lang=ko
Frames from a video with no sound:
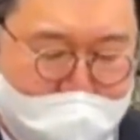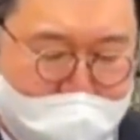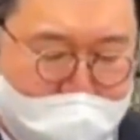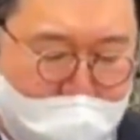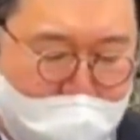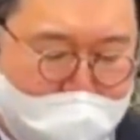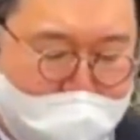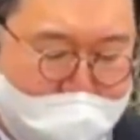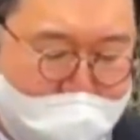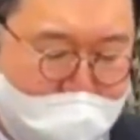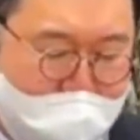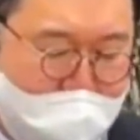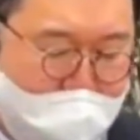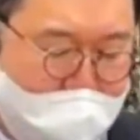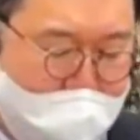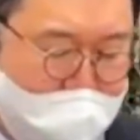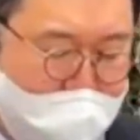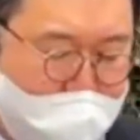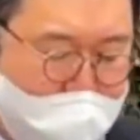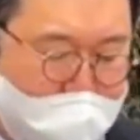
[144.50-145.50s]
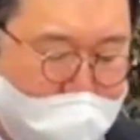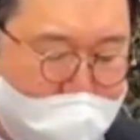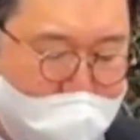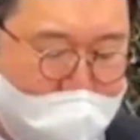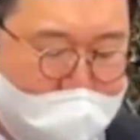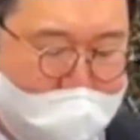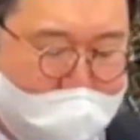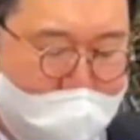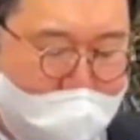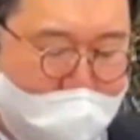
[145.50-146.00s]
검찰이 윤석열
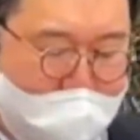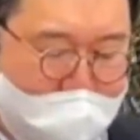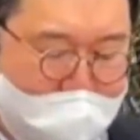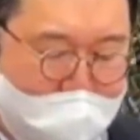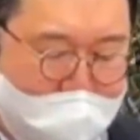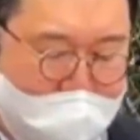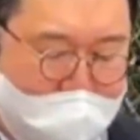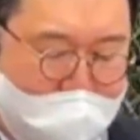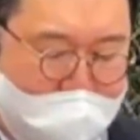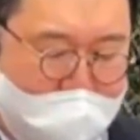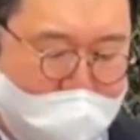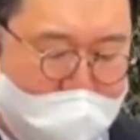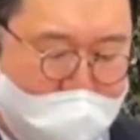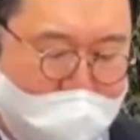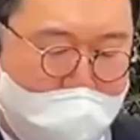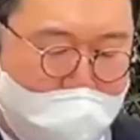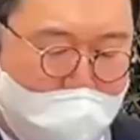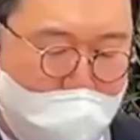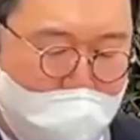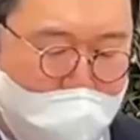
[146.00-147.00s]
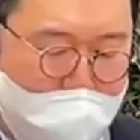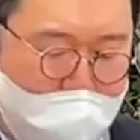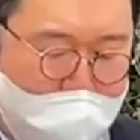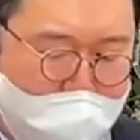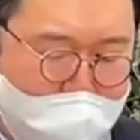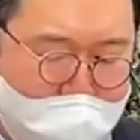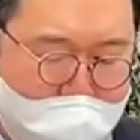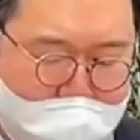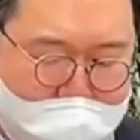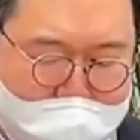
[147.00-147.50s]
씨가 대통령
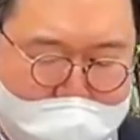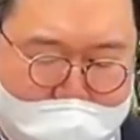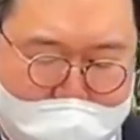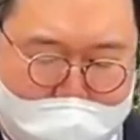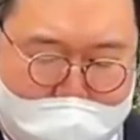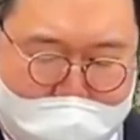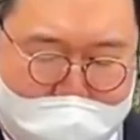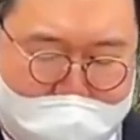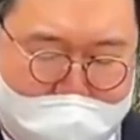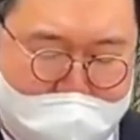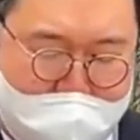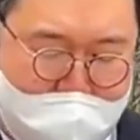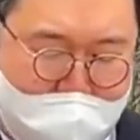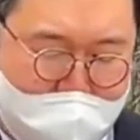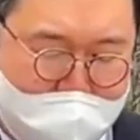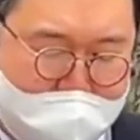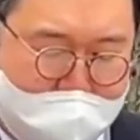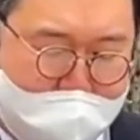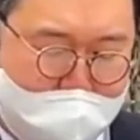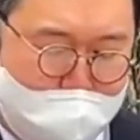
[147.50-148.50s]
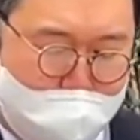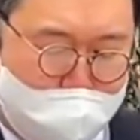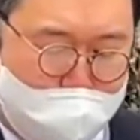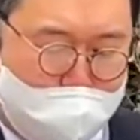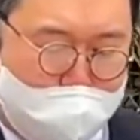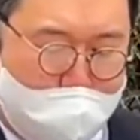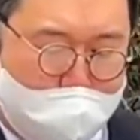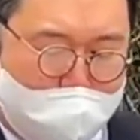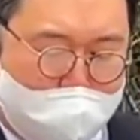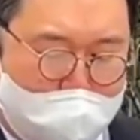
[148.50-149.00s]
임기가 시작돼서
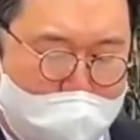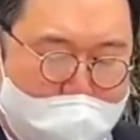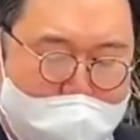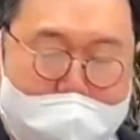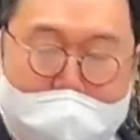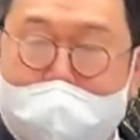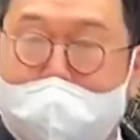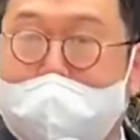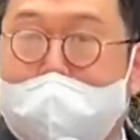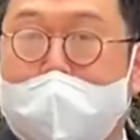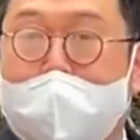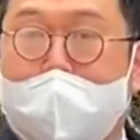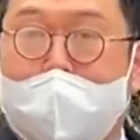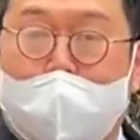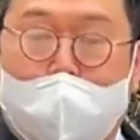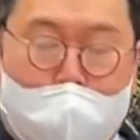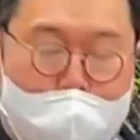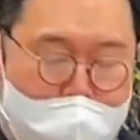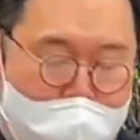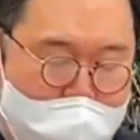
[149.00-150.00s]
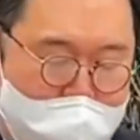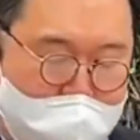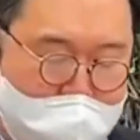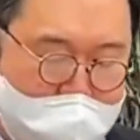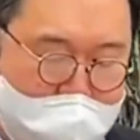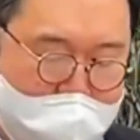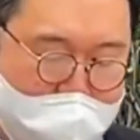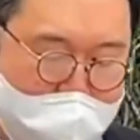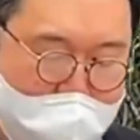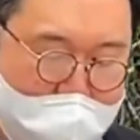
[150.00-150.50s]
형사소추가 중단되는 5월
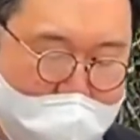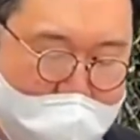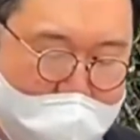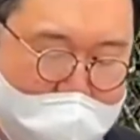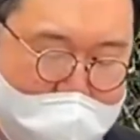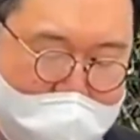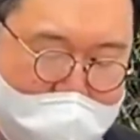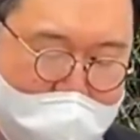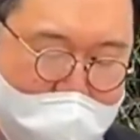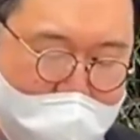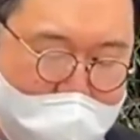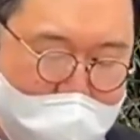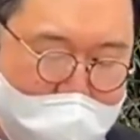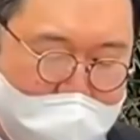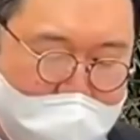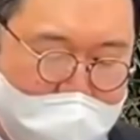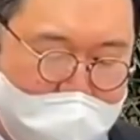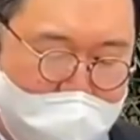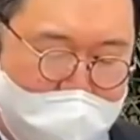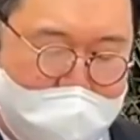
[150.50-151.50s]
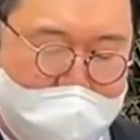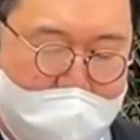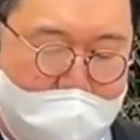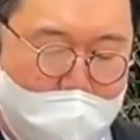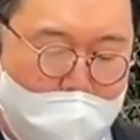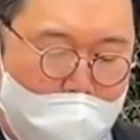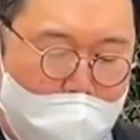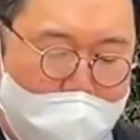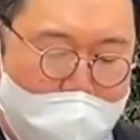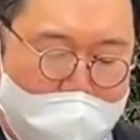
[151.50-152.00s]
10일까지 우리들의
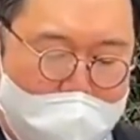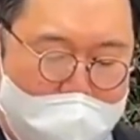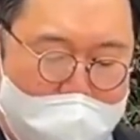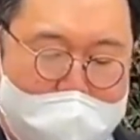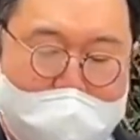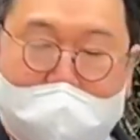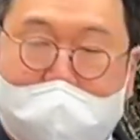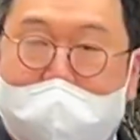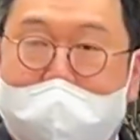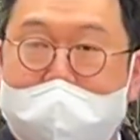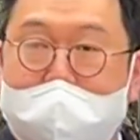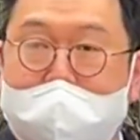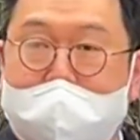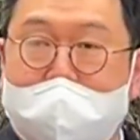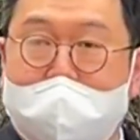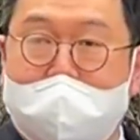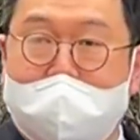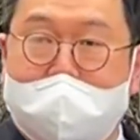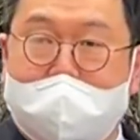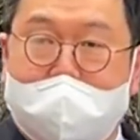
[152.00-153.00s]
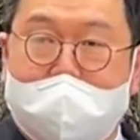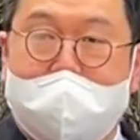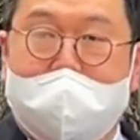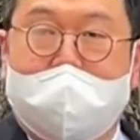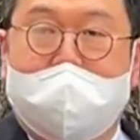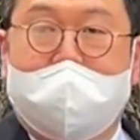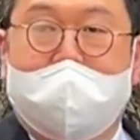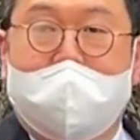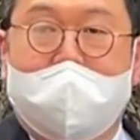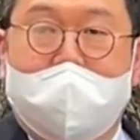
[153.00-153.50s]
고발건을 질질
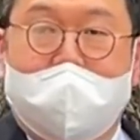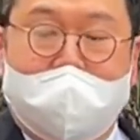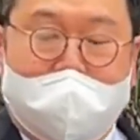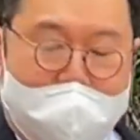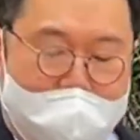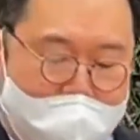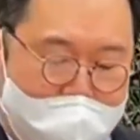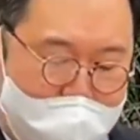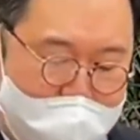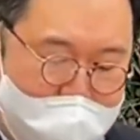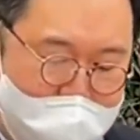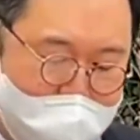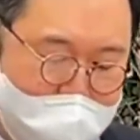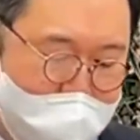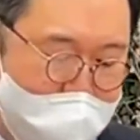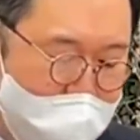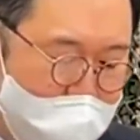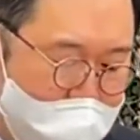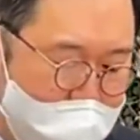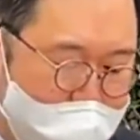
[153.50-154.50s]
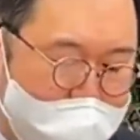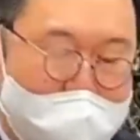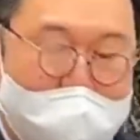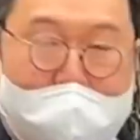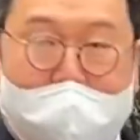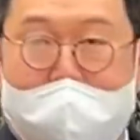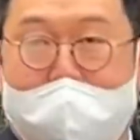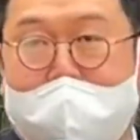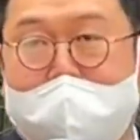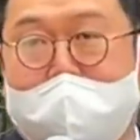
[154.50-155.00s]
끌 것임을 어렵지
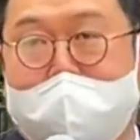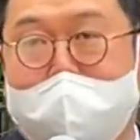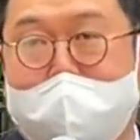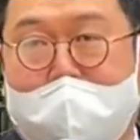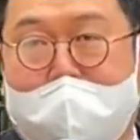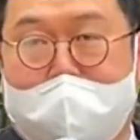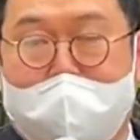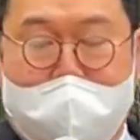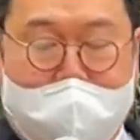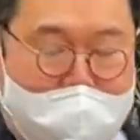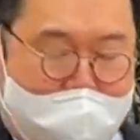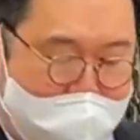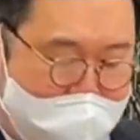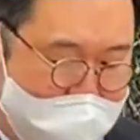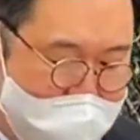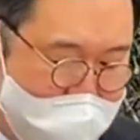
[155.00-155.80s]
않게 짐작합니다.